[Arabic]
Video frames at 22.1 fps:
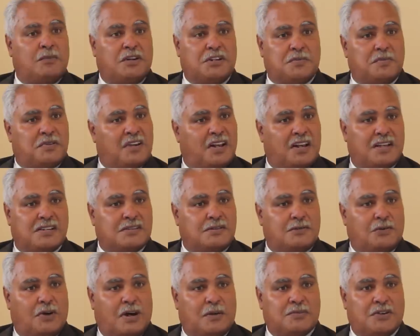مانيش باش
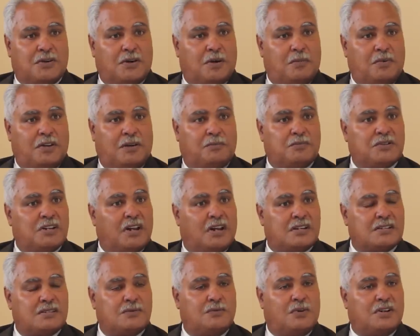نخزنوا 45 باش
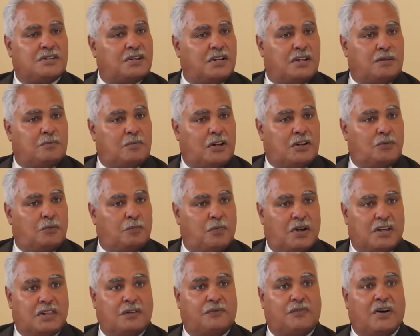نخزنوا 20 مليون
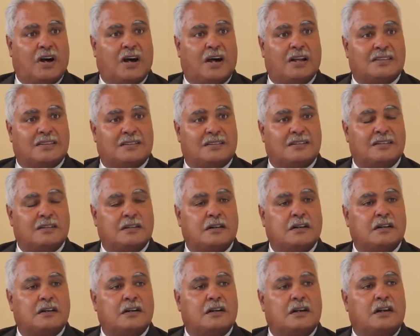بيضة فقط
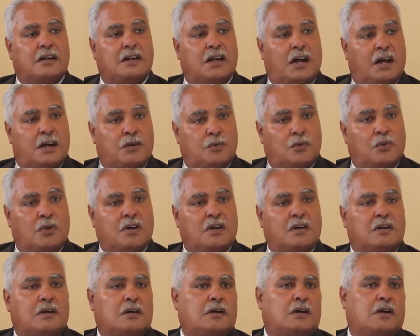لأنه
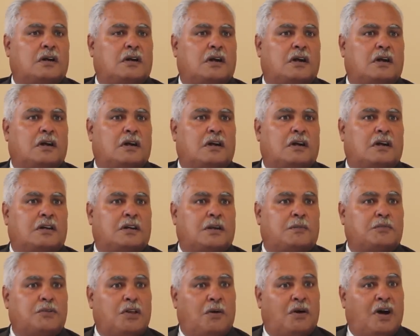آه،
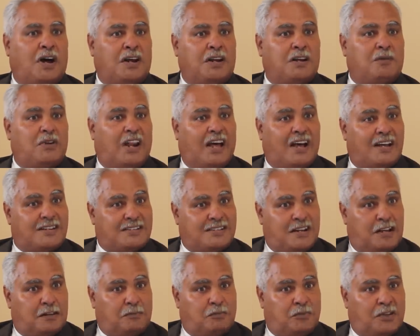نبداو احنا
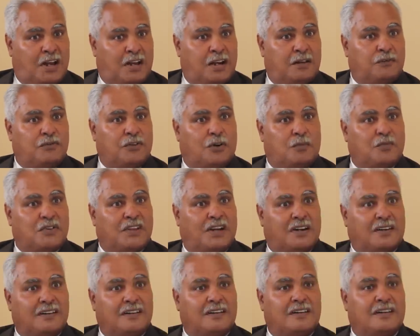بالحاجيات نتاعنا في
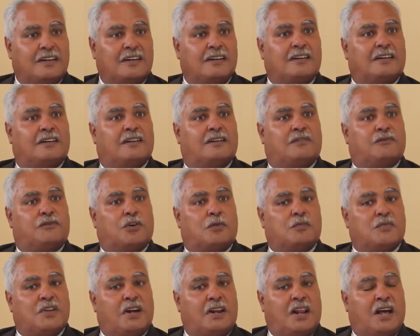رمضان في
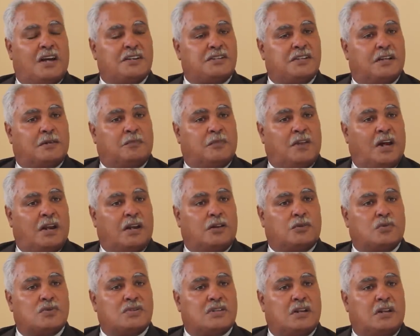رمضان الحاجيات نتاعنا
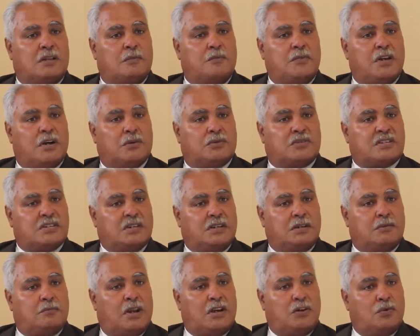توصل ل
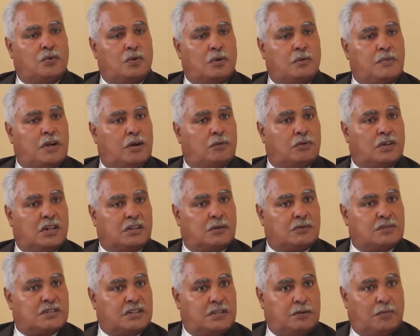190 مليون
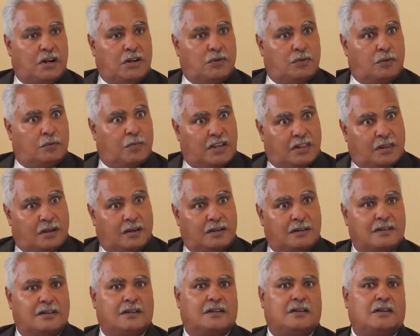193 مليون بيضة
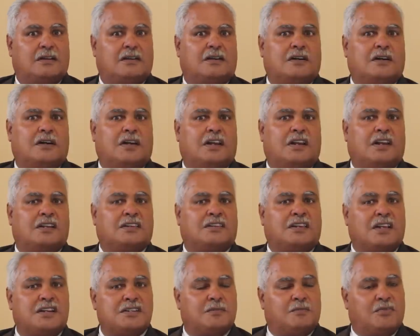
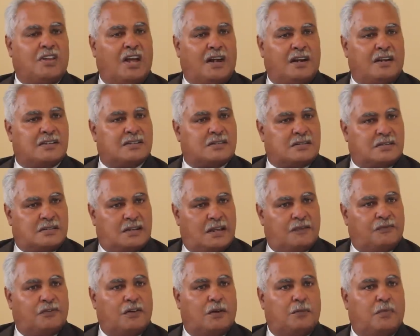الانتاج نتاعنا
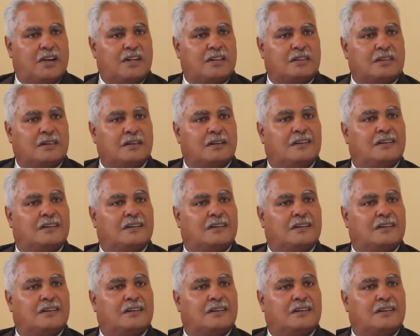السنة في البيض